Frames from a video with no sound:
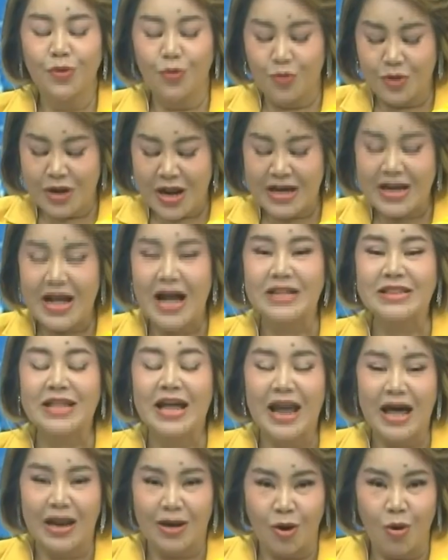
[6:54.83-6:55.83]
ดูราคา
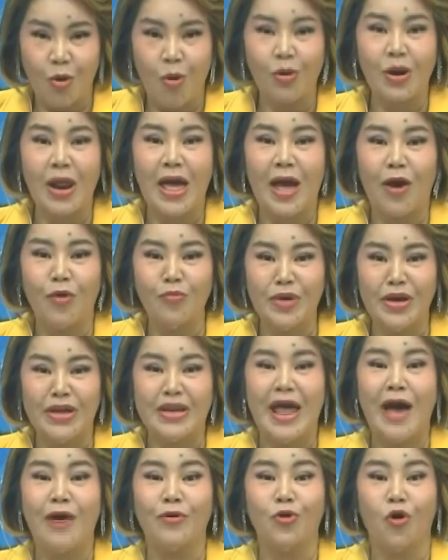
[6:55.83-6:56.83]
ตลาดโลกแล้ว
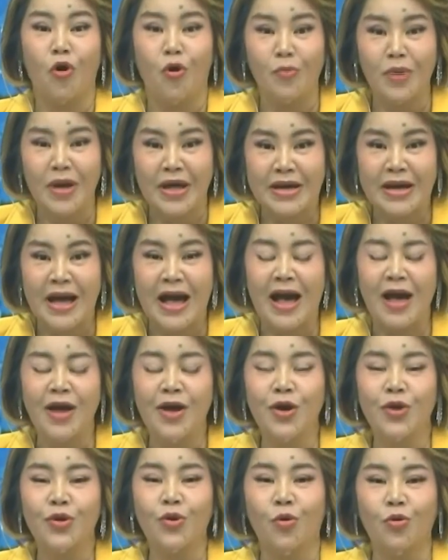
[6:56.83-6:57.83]
มีแนวโน้มเลยค่ะ
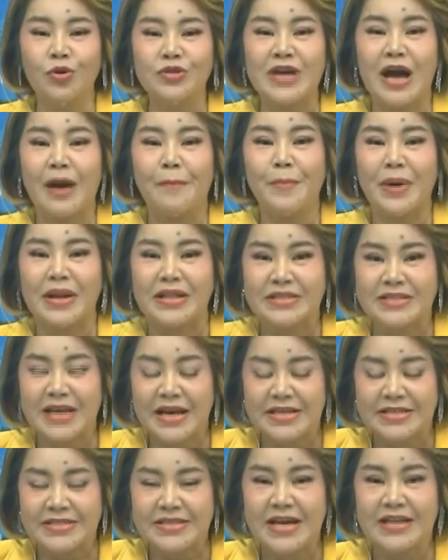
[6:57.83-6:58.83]
ดูจากปัจ
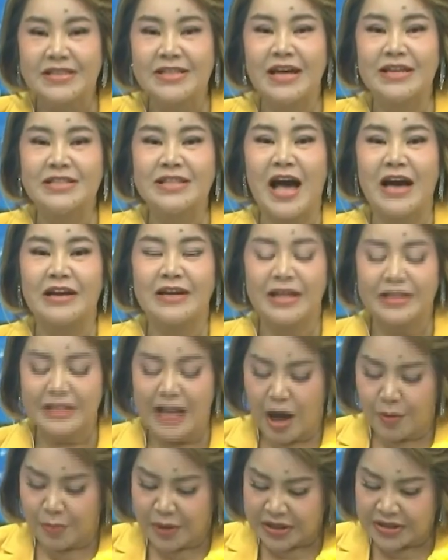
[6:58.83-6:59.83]
จัยเสี่ยงต่าง ๆ ใน
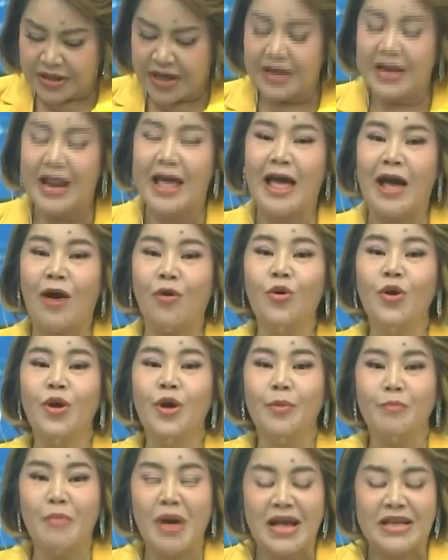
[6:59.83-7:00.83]
ต่างประเทศแล้ว
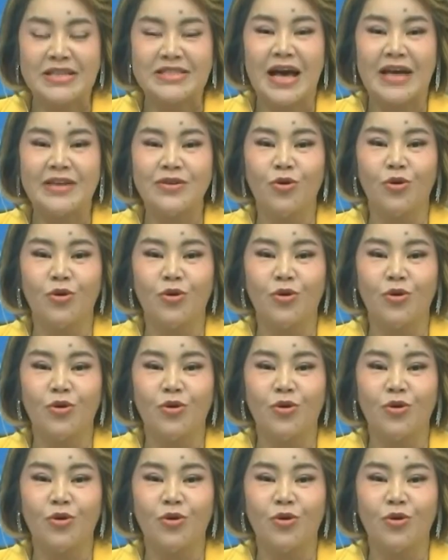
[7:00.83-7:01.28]
เมษา